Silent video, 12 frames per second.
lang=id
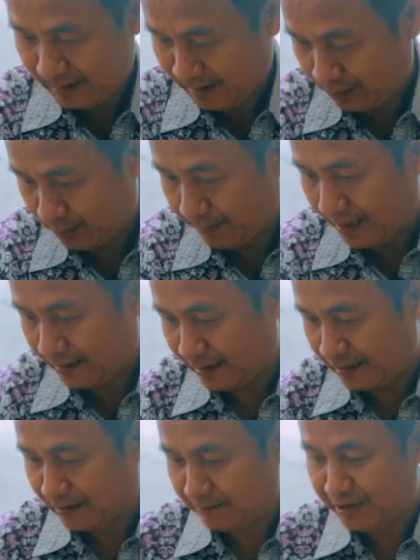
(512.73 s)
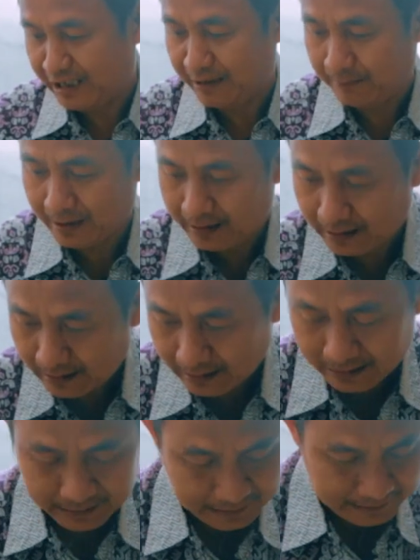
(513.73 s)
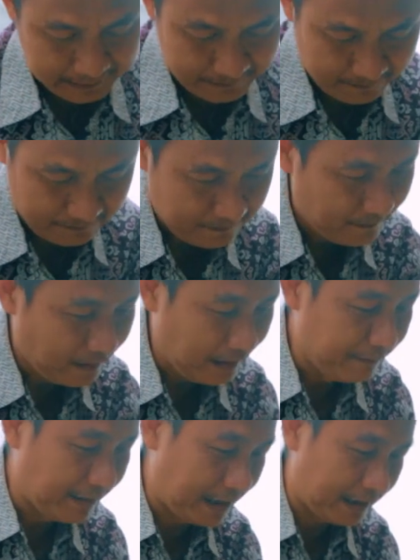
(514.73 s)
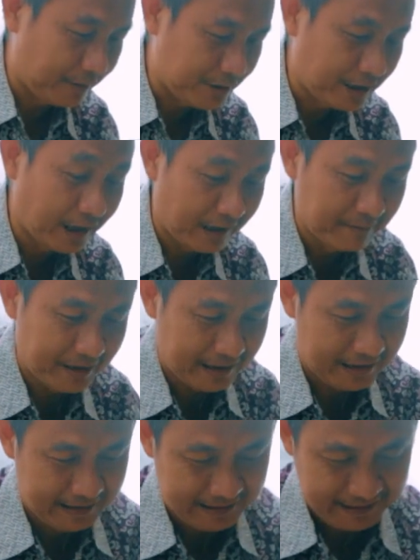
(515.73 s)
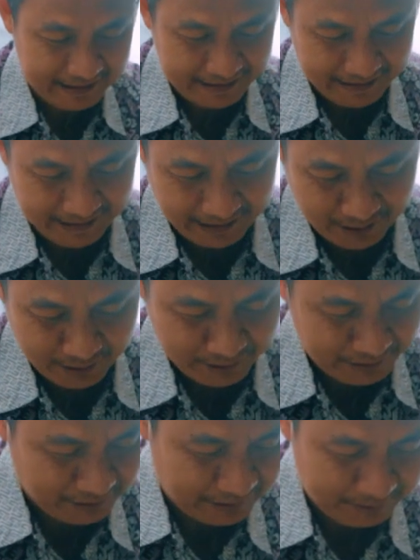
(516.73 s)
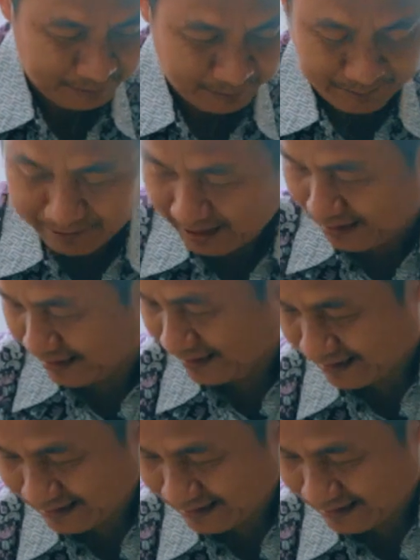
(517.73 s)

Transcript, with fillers: Satu paket minimal 500 gram ya kalau untuk pembeli.